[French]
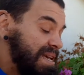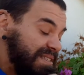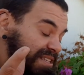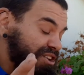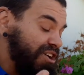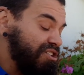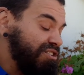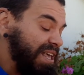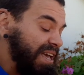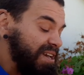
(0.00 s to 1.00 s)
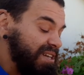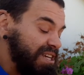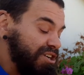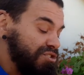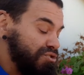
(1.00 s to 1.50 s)
C'est en Angleterre et en
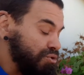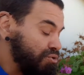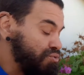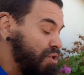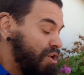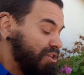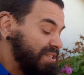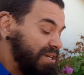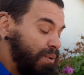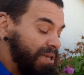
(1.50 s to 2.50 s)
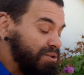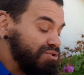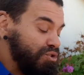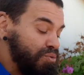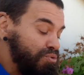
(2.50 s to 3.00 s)
Écosse surtout que ces
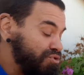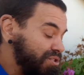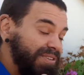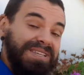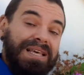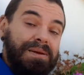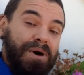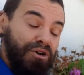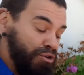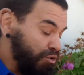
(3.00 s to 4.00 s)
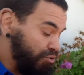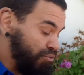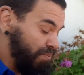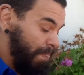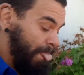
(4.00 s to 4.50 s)
croyances sont le plus universellement reconnues.